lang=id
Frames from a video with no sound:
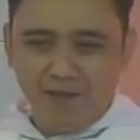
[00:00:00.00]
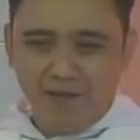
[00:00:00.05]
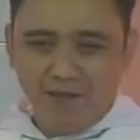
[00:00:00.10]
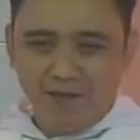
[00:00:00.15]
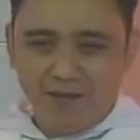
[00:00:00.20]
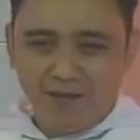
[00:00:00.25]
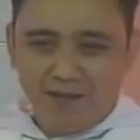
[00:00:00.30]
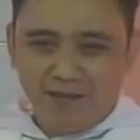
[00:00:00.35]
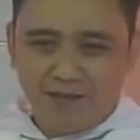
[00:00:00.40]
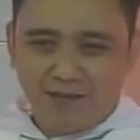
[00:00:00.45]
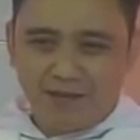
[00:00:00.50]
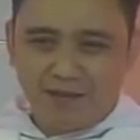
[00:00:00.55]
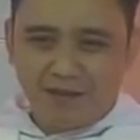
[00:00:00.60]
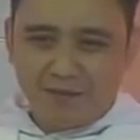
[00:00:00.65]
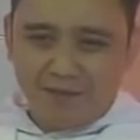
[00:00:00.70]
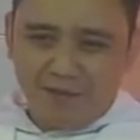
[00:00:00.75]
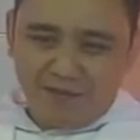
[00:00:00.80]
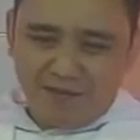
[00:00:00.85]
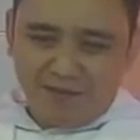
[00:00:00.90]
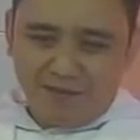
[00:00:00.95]

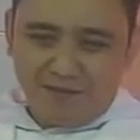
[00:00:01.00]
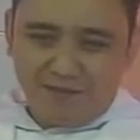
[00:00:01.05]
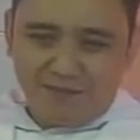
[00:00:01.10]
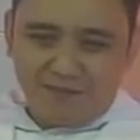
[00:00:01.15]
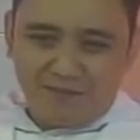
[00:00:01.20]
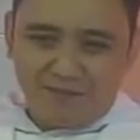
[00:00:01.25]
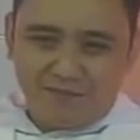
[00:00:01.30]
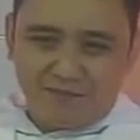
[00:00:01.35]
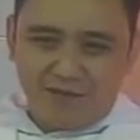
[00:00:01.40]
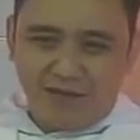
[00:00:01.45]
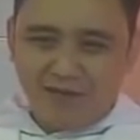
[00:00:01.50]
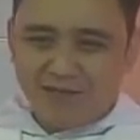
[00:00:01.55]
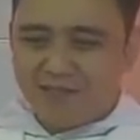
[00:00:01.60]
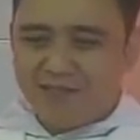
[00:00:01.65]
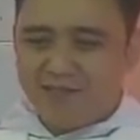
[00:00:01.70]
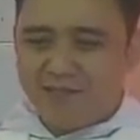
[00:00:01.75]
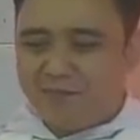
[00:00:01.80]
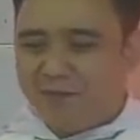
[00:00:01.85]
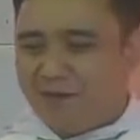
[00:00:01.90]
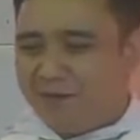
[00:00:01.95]
Tetapi bangsa
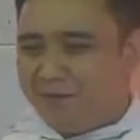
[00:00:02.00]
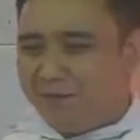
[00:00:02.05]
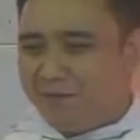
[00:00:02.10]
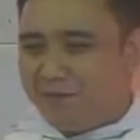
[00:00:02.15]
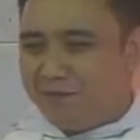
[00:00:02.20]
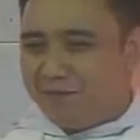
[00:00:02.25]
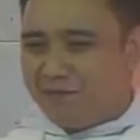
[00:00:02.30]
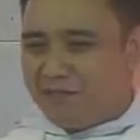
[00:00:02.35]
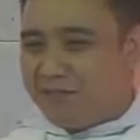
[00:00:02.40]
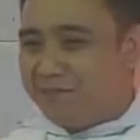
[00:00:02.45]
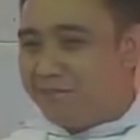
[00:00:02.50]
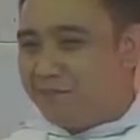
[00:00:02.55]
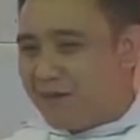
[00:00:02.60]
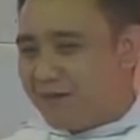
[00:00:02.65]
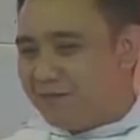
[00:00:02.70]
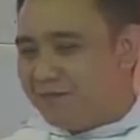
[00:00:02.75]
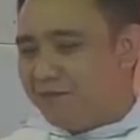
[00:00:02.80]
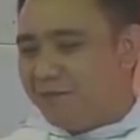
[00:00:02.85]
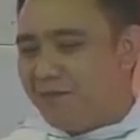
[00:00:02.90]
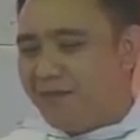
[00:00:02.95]
Jepang, Jepang
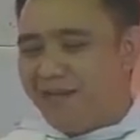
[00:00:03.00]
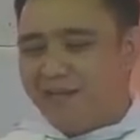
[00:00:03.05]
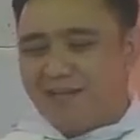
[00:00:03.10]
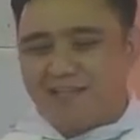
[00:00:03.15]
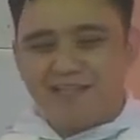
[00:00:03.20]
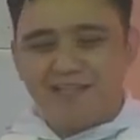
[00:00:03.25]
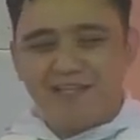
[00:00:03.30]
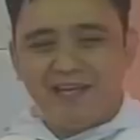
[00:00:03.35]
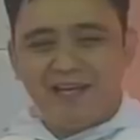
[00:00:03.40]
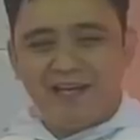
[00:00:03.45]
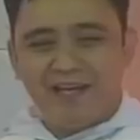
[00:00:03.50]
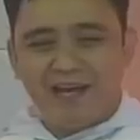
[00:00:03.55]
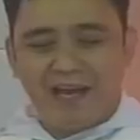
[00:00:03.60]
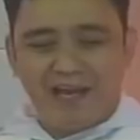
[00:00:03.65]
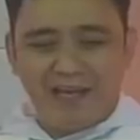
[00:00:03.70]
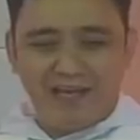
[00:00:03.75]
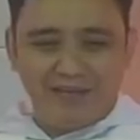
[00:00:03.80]
memiliki kesenian lain.